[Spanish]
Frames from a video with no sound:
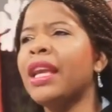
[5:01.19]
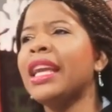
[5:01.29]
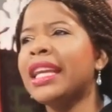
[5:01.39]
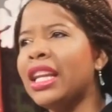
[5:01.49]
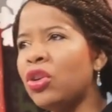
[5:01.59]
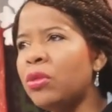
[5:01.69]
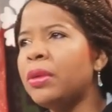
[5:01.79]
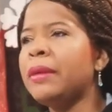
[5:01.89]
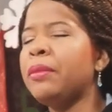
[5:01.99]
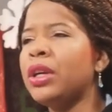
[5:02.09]
que el
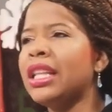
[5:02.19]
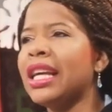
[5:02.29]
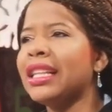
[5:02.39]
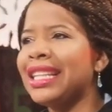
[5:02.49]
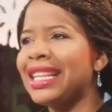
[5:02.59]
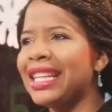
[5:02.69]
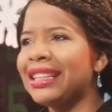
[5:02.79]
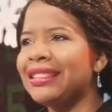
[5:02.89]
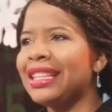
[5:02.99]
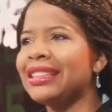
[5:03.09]
hombre pueda tener
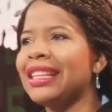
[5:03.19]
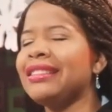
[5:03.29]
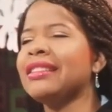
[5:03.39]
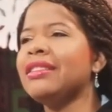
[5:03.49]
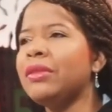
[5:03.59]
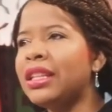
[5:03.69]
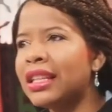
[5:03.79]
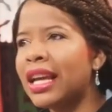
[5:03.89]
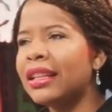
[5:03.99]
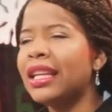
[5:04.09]
cierta
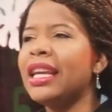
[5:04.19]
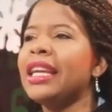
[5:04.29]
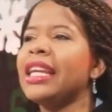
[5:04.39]
sensibilidad, que